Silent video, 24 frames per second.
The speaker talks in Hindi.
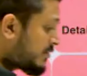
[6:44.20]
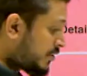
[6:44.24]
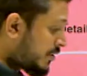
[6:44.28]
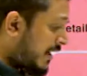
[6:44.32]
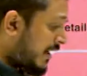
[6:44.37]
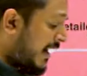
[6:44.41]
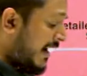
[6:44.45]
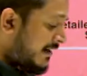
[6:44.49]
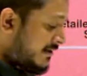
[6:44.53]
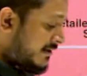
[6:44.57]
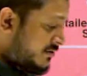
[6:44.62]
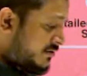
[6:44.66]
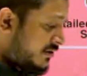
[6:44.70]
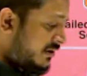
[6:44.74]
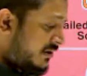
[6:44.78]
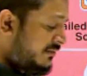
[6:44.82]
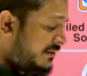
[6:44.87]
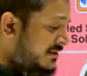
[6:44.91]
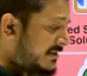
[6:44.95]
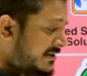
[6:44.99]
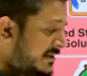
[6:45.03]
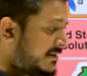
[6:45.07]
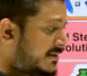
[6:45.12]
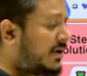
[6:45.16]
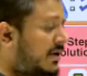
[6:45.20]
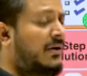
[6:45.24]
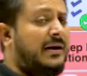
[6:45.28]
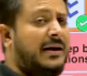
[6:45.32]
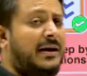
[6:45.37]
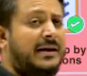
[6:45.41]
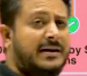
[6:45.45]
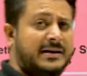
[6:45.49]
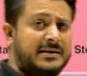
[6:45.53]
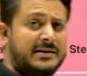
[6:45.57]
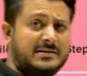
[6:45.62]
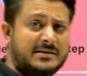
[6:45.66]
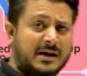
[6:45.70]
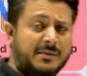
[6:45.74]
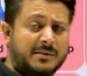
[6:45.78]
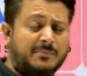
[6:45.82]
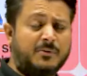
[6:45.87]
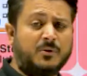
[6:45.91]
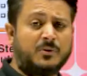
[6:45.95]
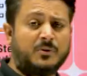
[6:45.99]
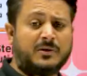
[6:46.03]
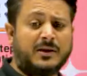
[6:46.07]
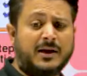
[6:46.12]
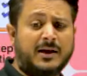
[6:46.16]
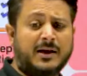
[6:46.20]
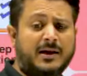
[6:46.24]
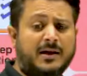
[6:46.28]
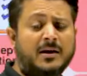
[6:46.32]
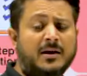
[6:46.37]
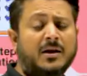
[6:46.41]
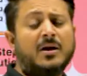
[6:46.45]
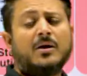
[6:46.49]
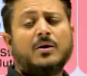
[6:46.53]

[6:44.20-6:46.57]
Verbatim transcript: जो एक्चुअल में जैसा ऑनलाइन एग्जाम होता है